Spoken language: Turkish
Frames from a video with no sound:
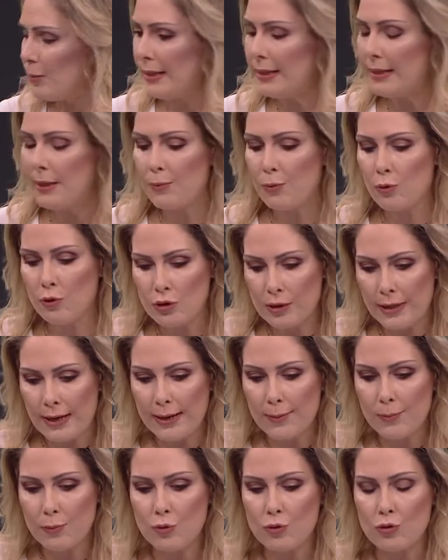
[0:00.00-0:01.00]
Birlikte
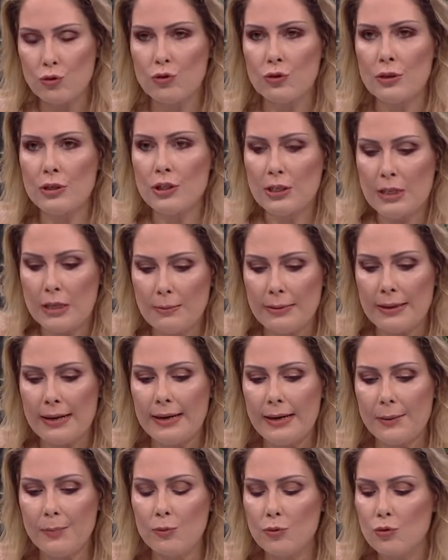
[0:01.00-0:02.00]
projeler yapıyorsunuz,
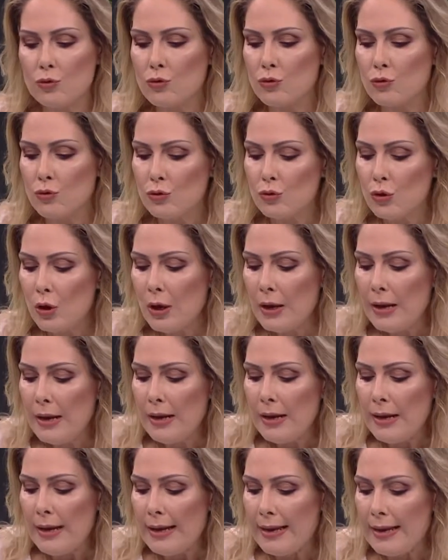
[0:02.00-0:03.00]
incelemeler yapıyorsunuz.
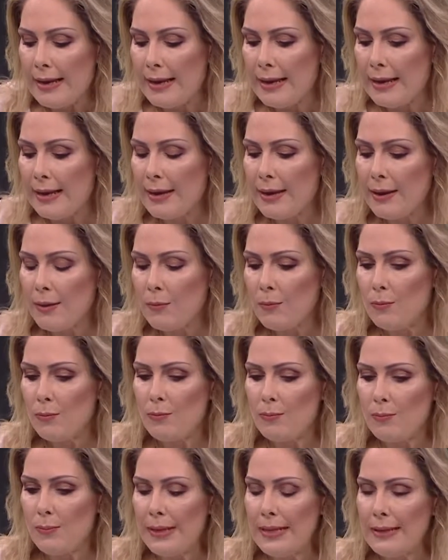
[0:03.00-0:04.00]
Ee,
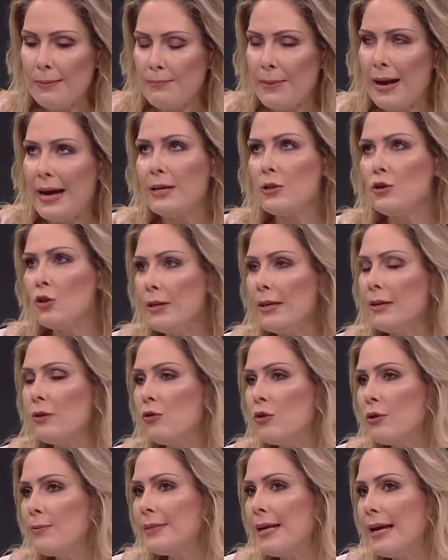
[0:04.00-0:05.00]
bir, ben şöyle
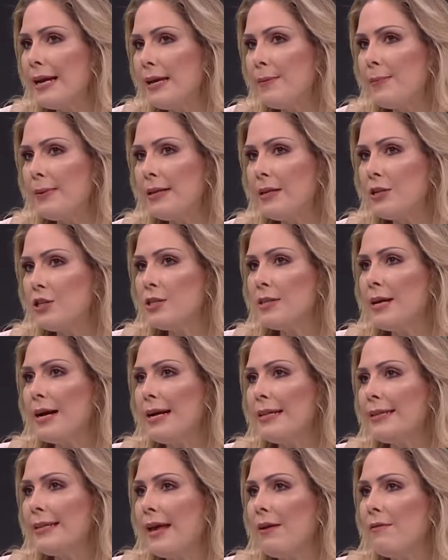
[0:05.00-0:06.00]
diyorum sanki bir
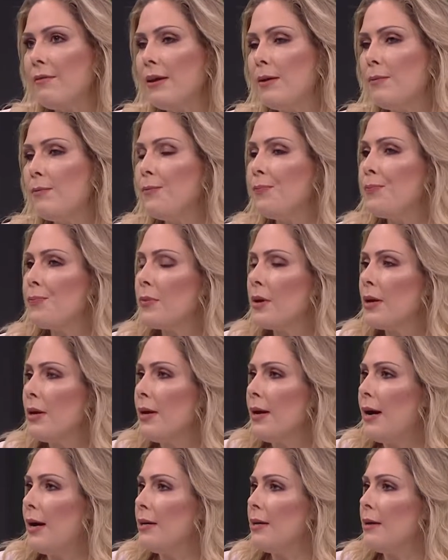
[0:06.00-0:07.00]
dijital devrim
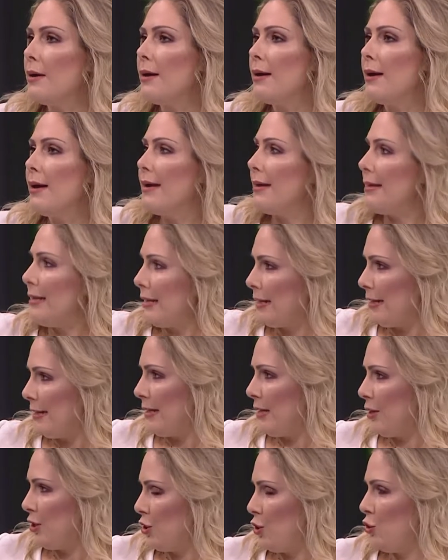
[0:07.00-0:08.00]
hani
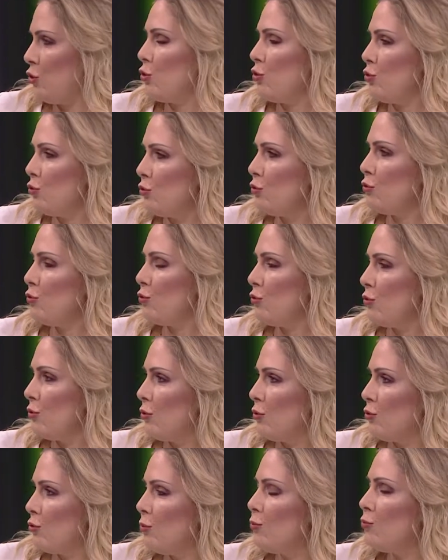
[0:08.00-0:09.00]
yaşıyoruz
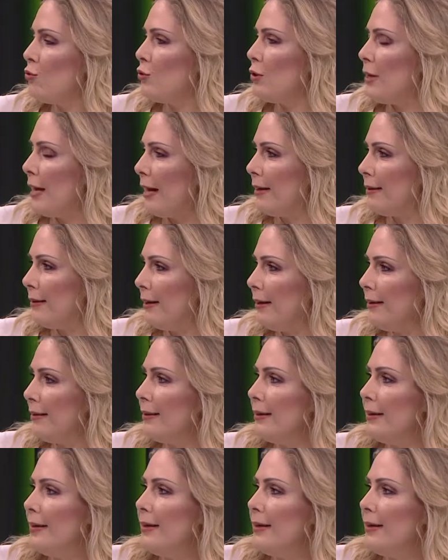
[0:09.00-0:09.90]
tüm dünyada.